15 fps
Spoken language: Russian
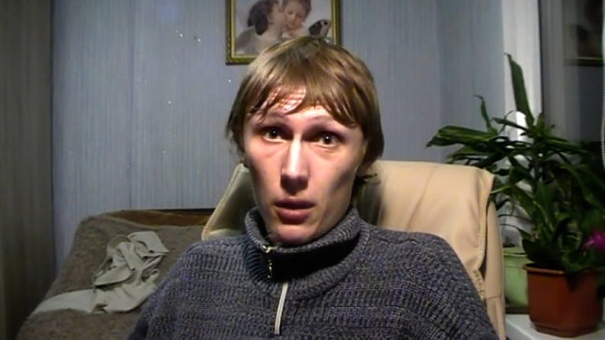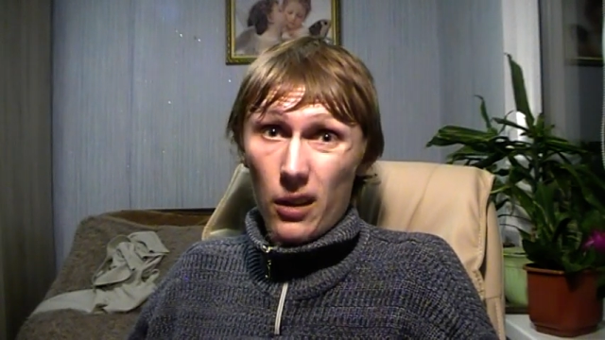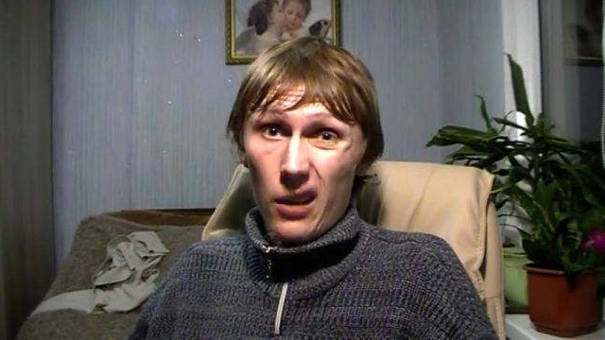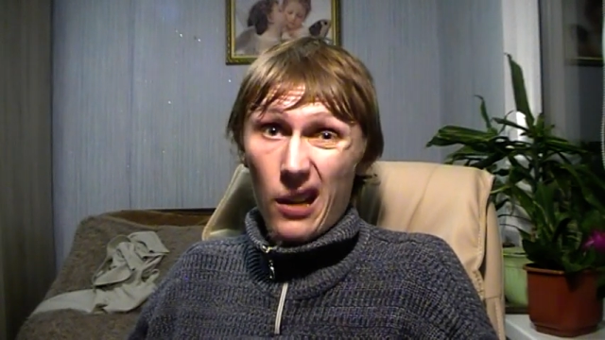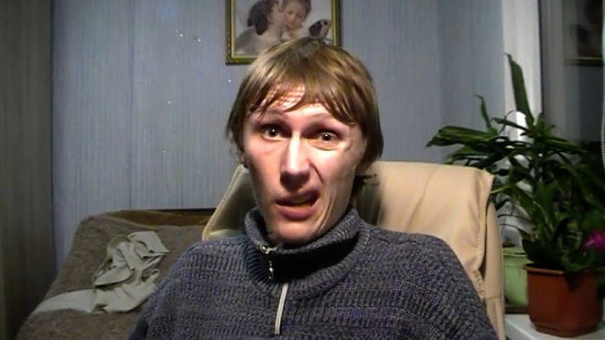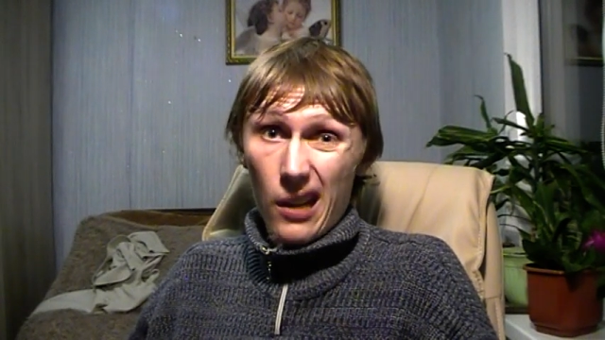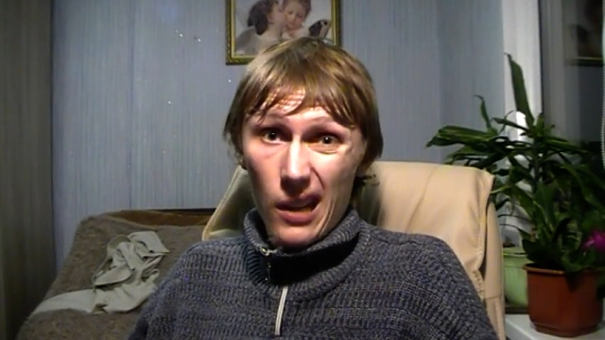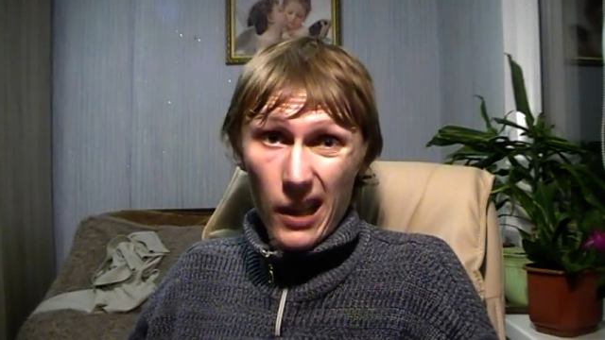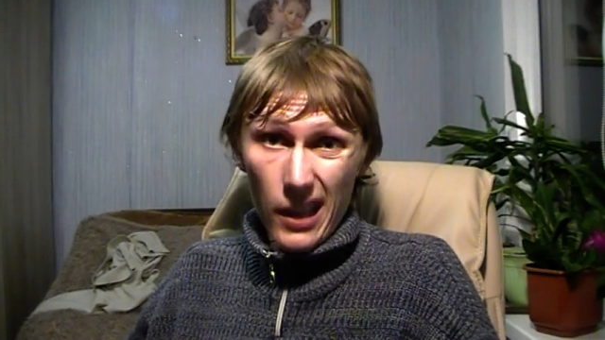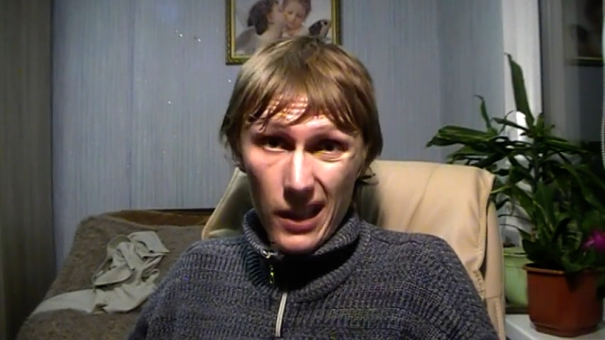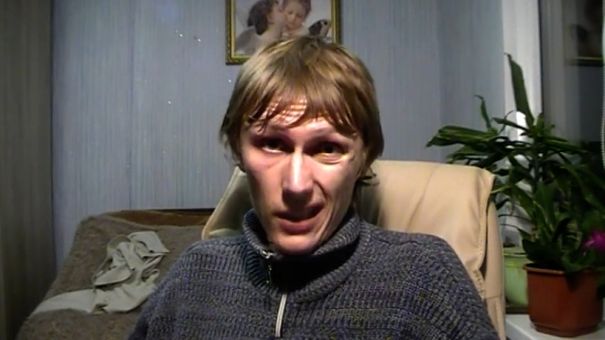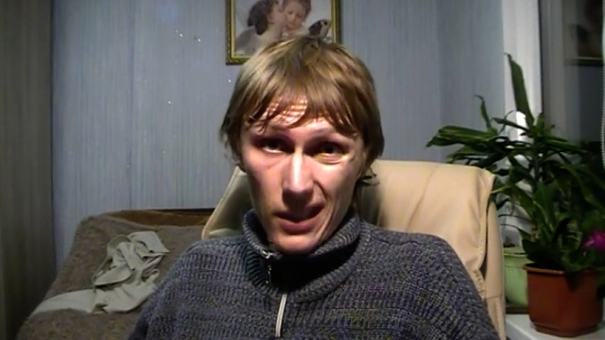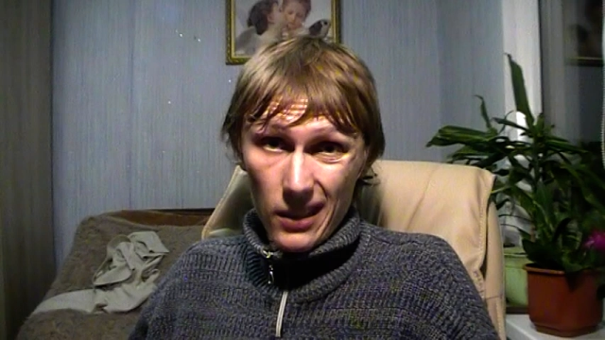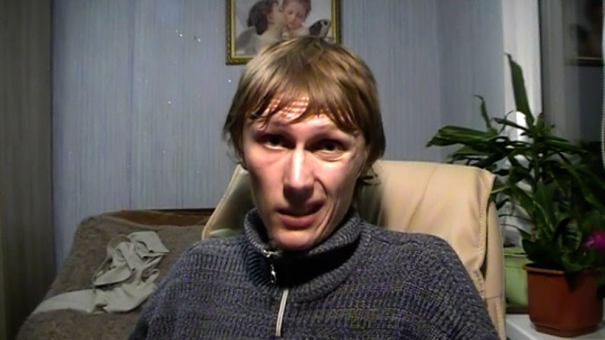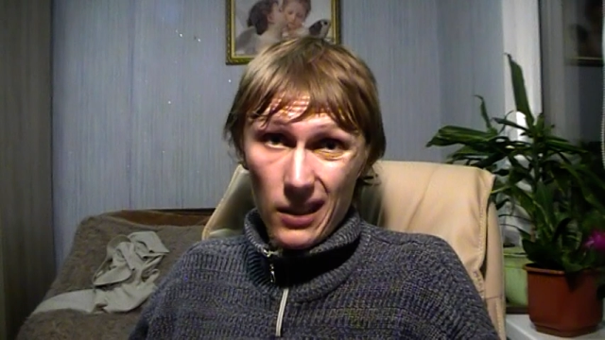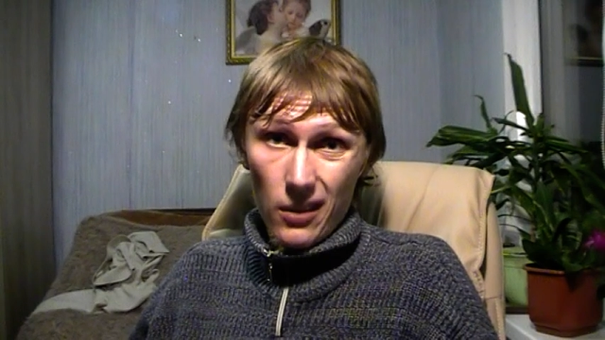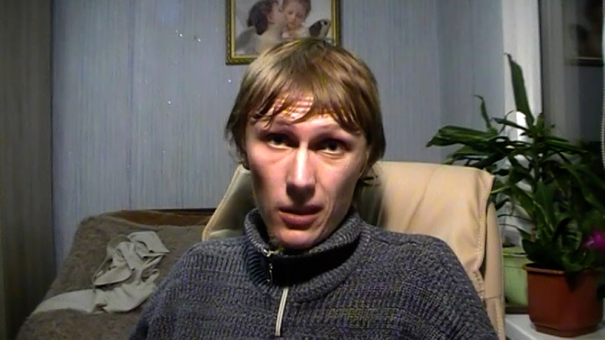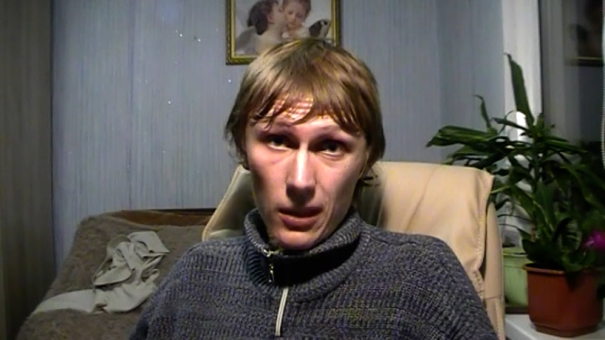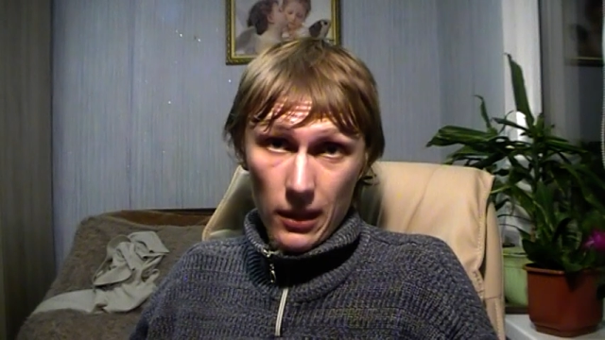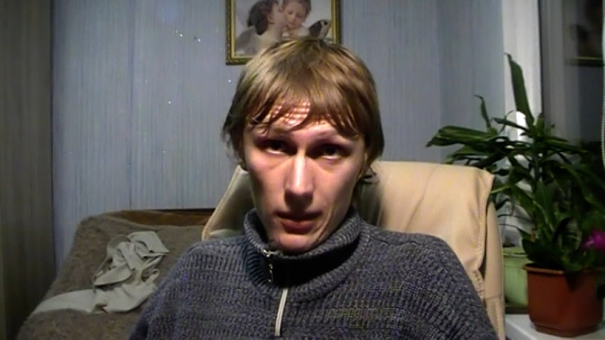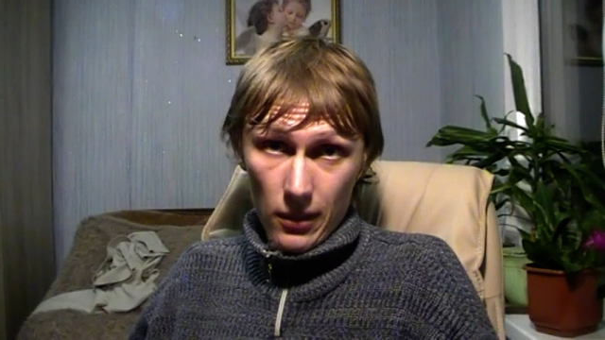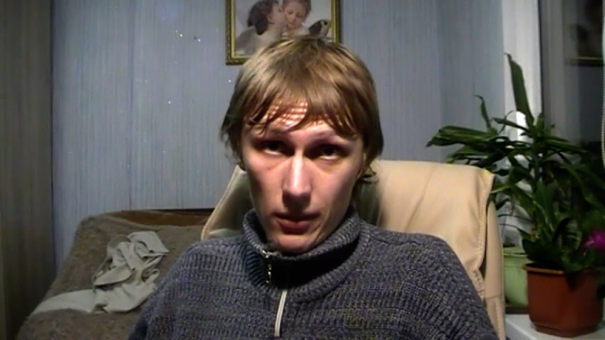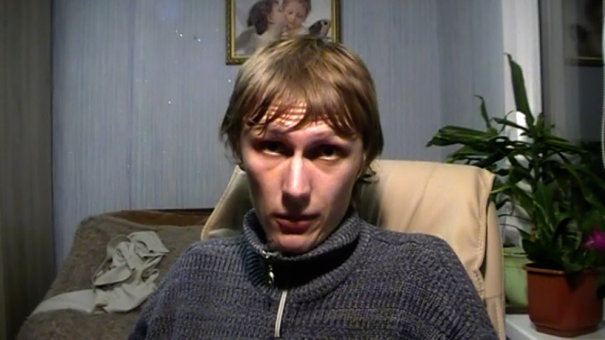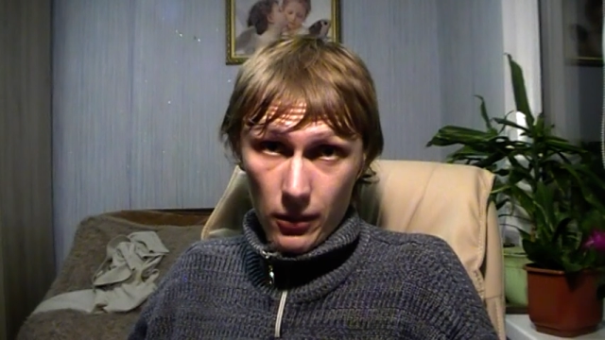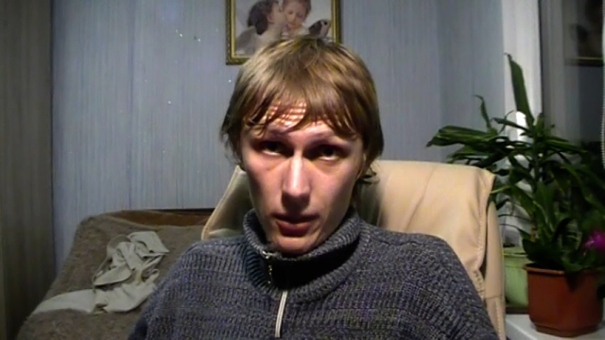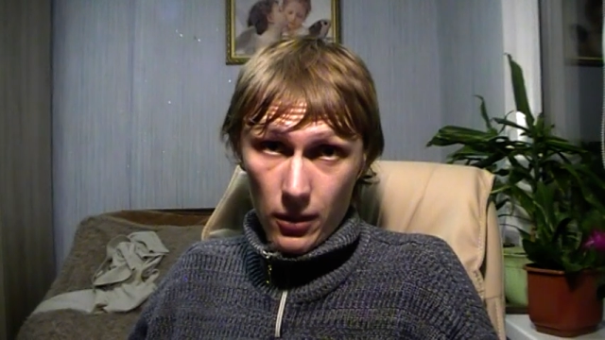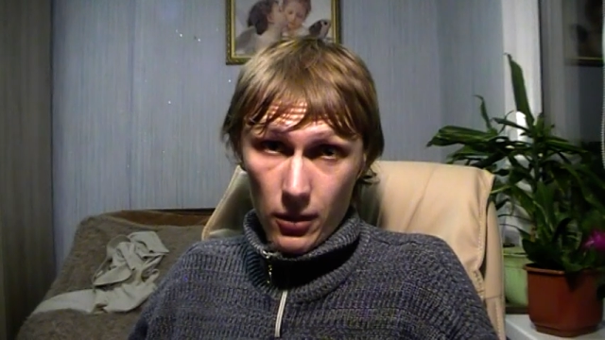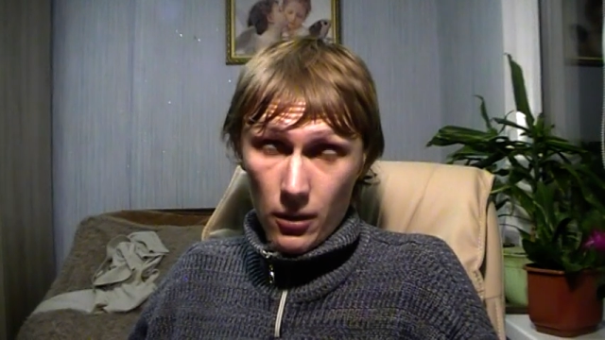крайне талантливый.